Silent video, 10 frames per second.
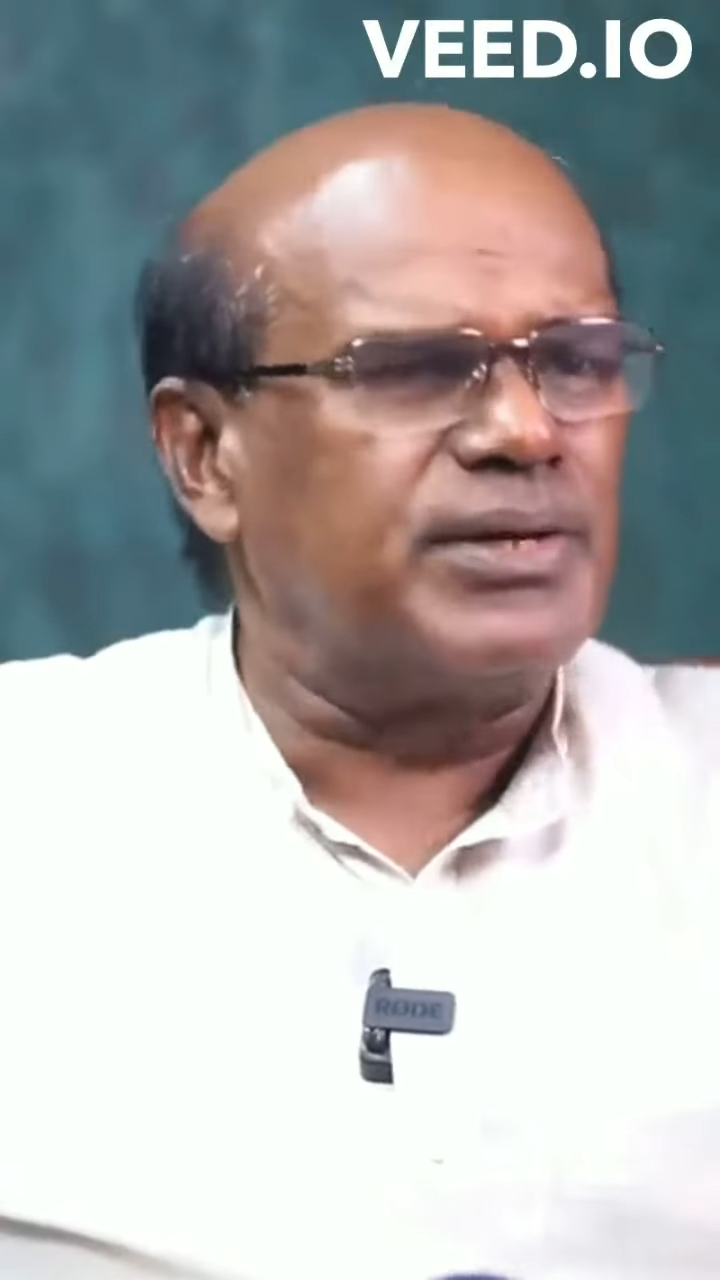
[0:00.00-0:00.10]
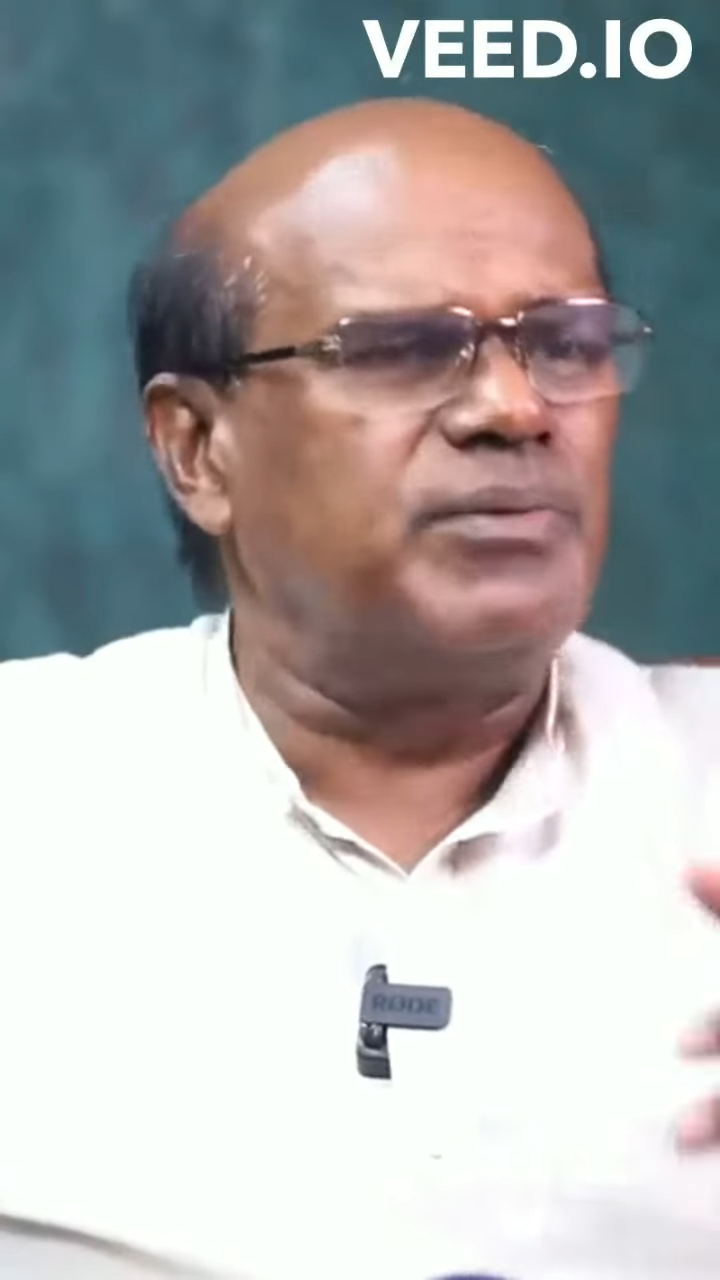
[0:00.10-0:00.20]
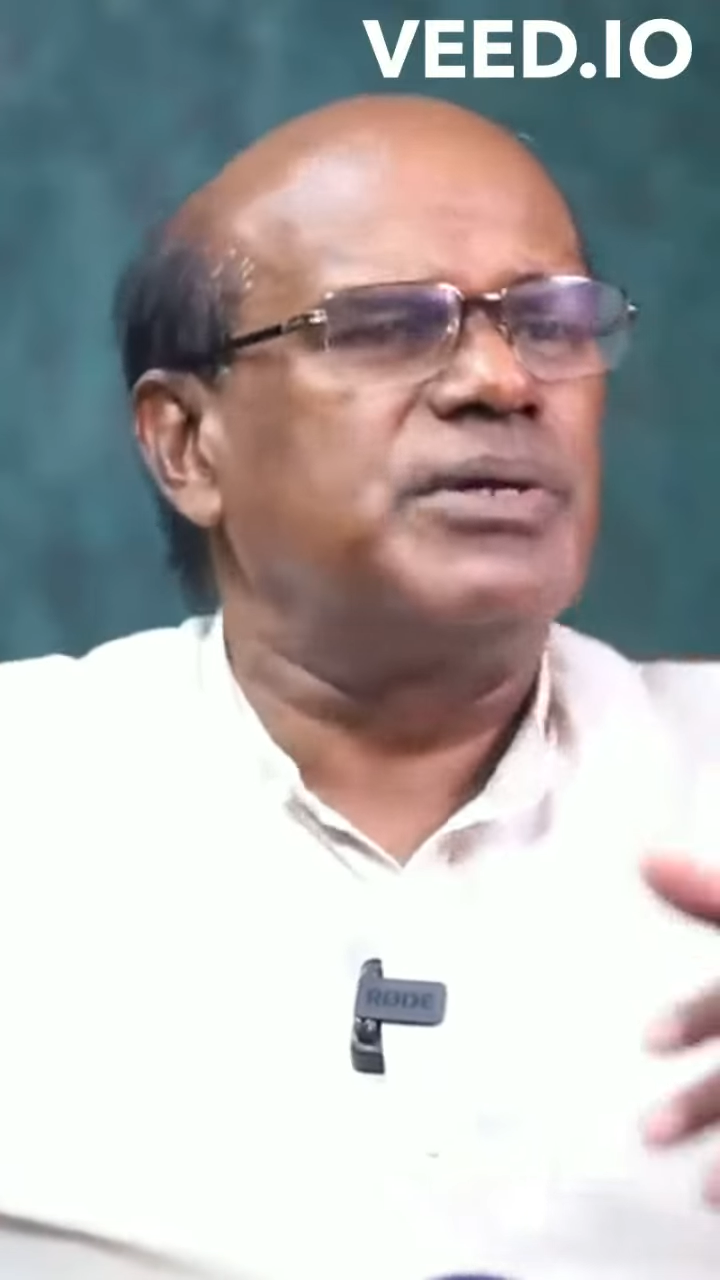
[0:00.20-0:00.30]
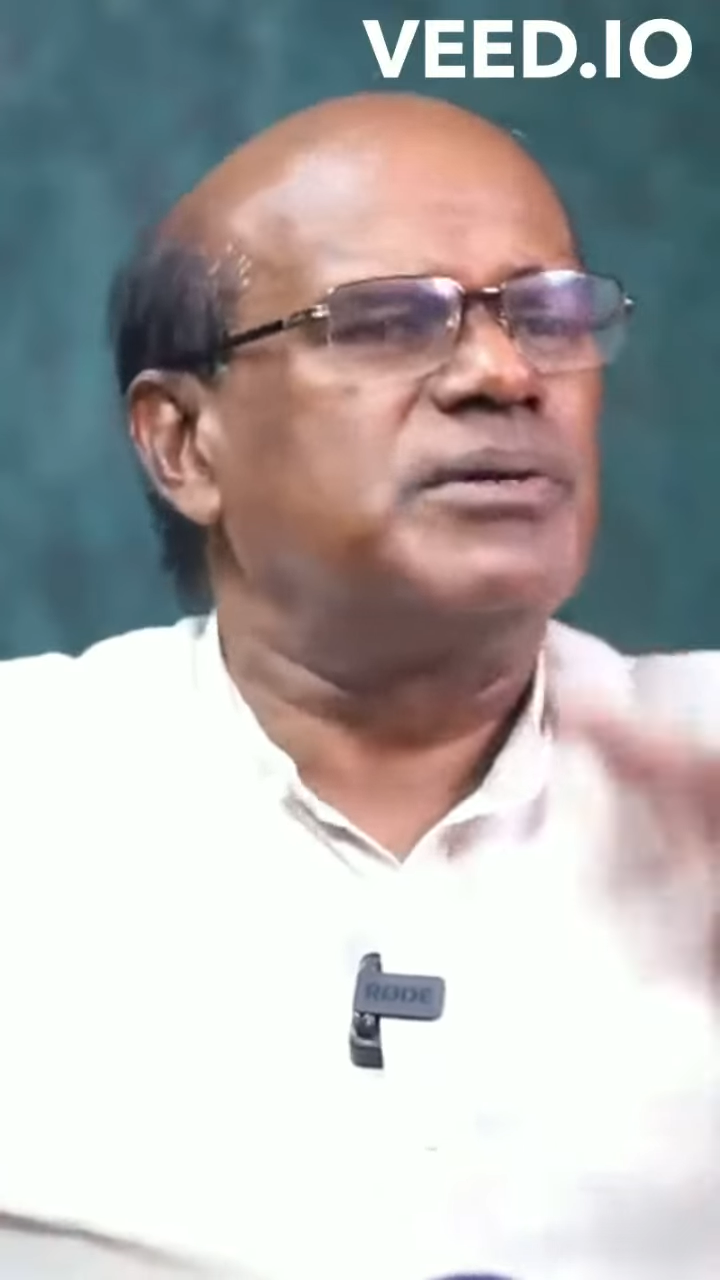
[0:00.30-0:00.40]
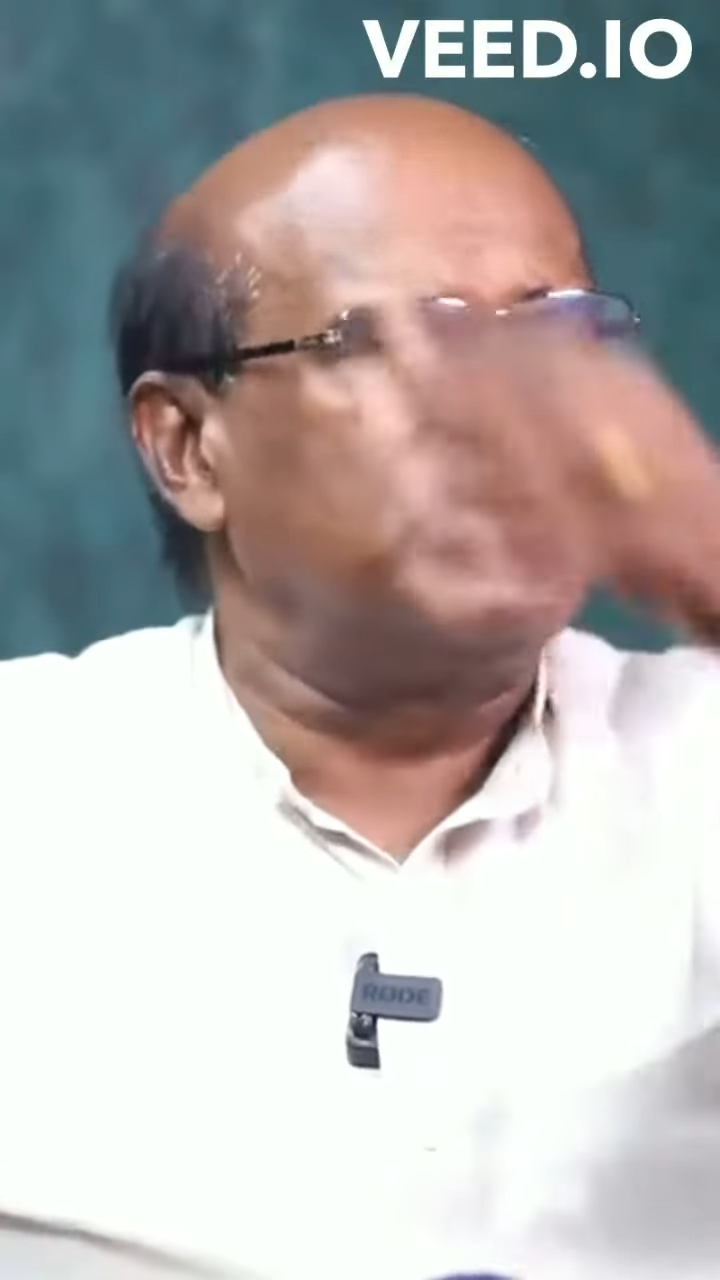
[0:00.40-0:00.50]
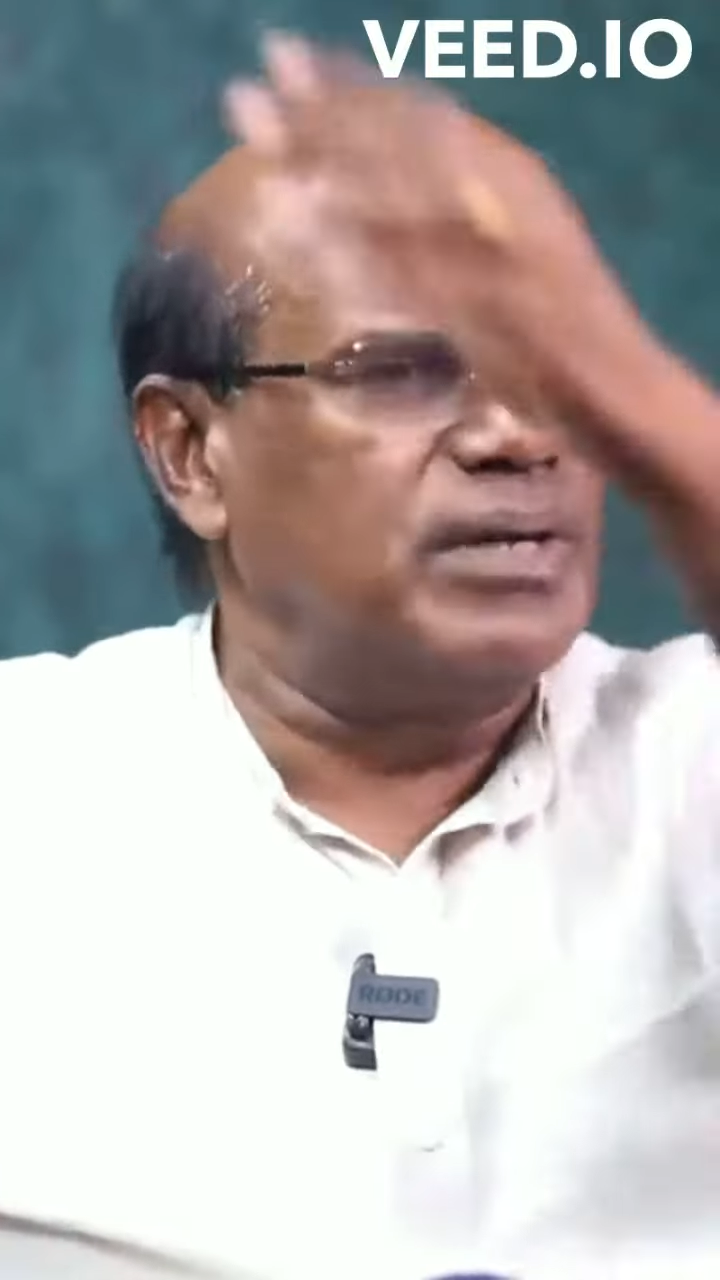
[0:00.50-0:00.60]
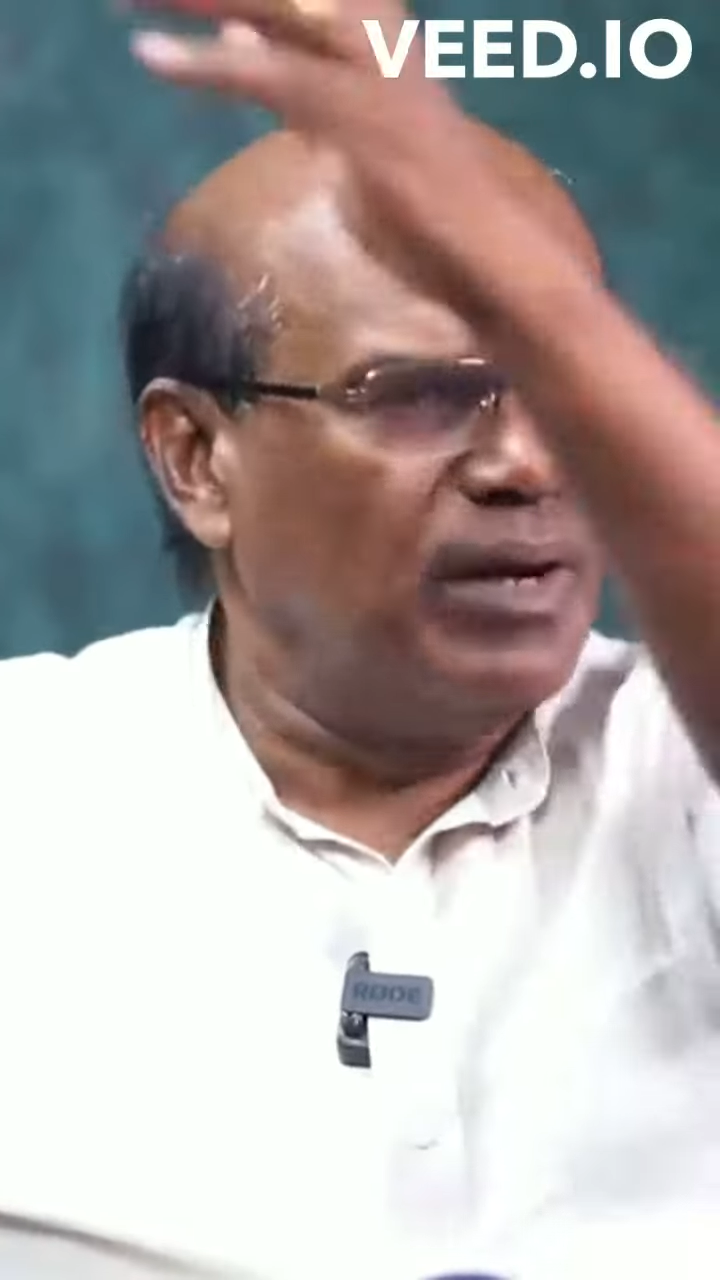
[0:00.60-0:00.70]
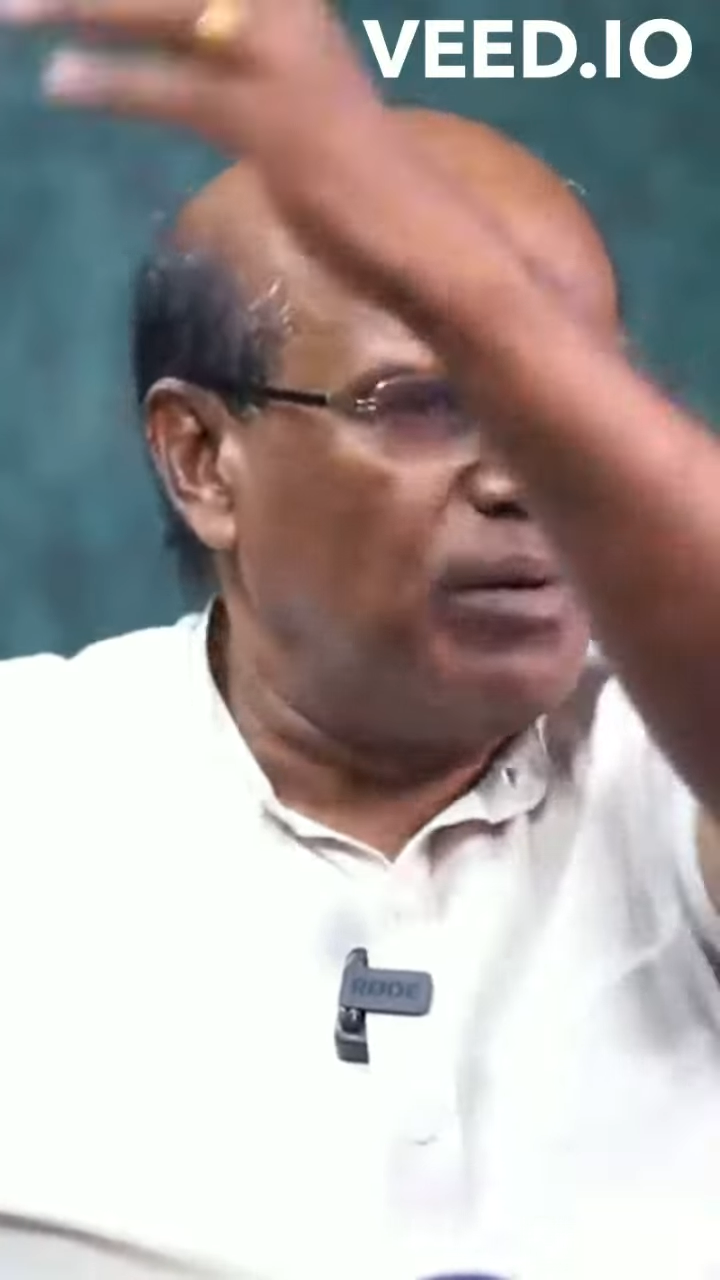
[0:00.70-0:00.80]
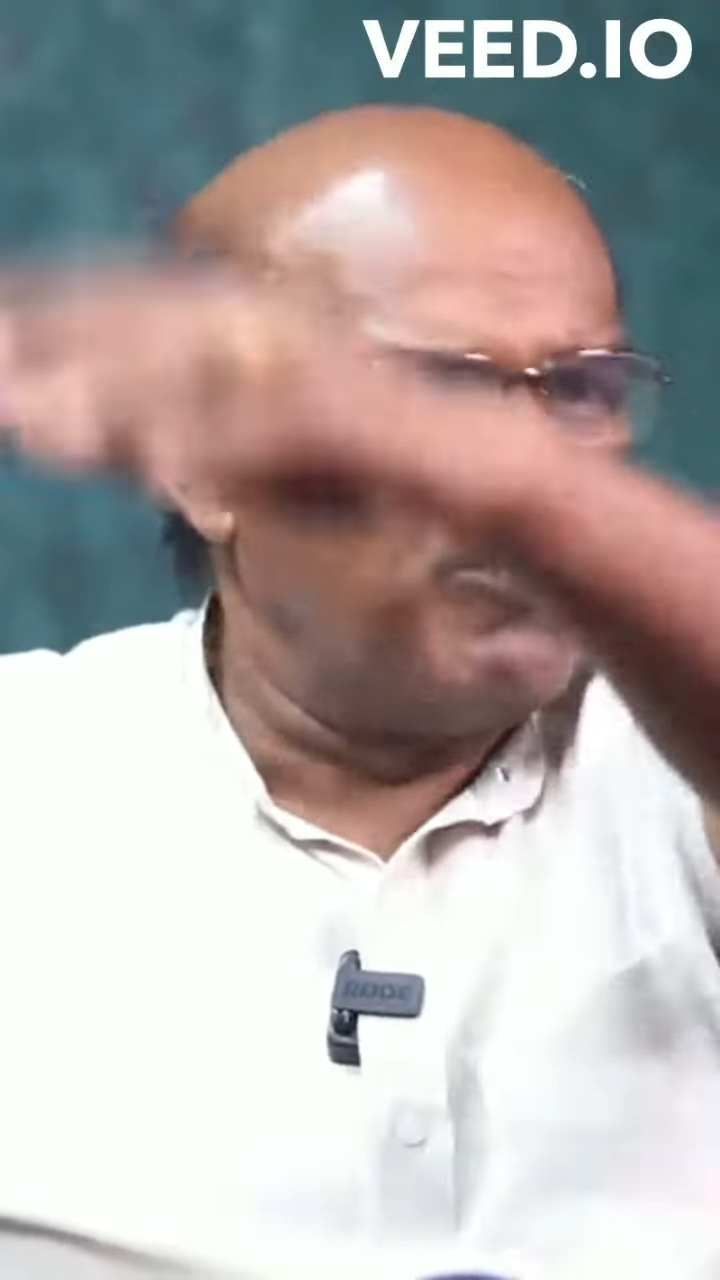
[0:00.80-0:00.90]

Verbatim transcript: தடவை உயர்ந்தவர்